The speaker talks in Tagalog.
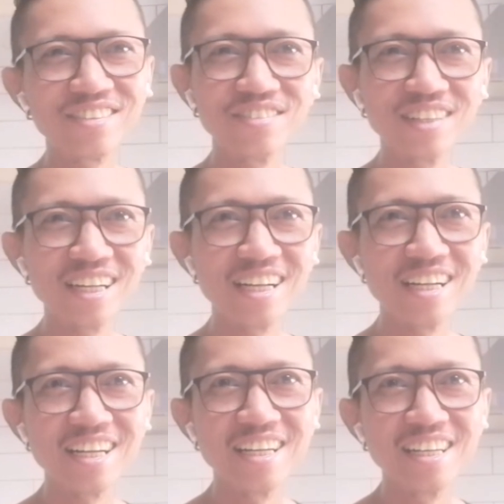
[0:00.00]
Kumbaga,
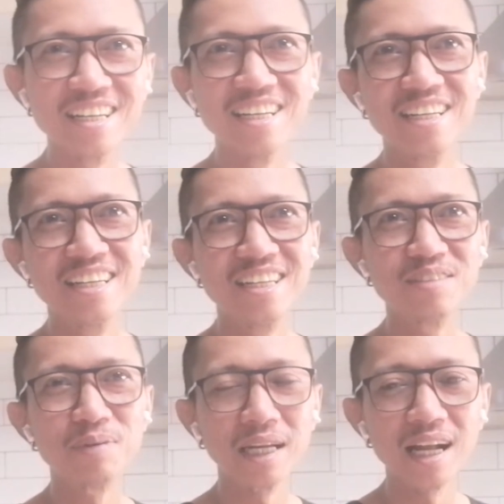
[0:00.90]

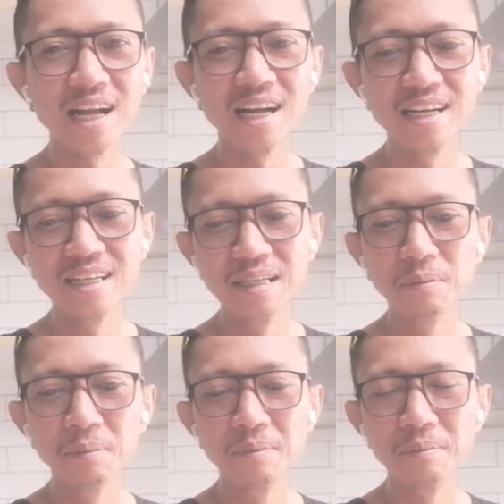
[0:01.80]
parang kang
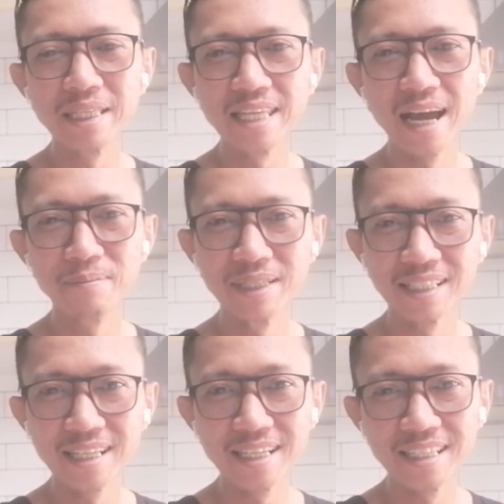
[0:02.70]

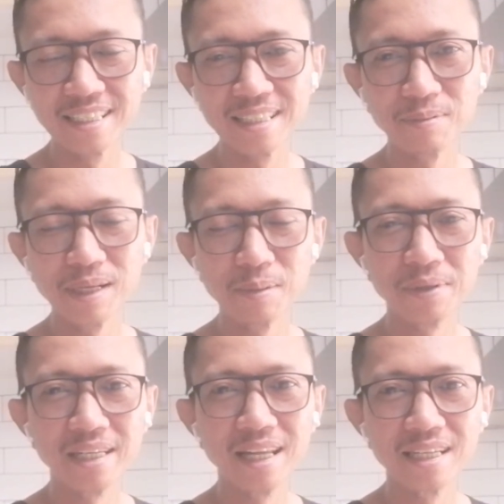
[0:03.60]
manyaman ka eh sa
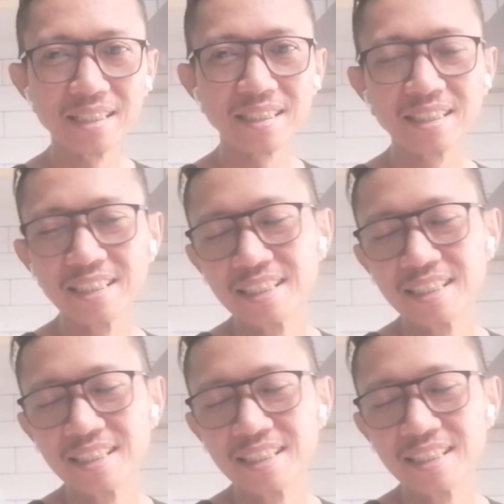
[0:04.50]
Pilipinas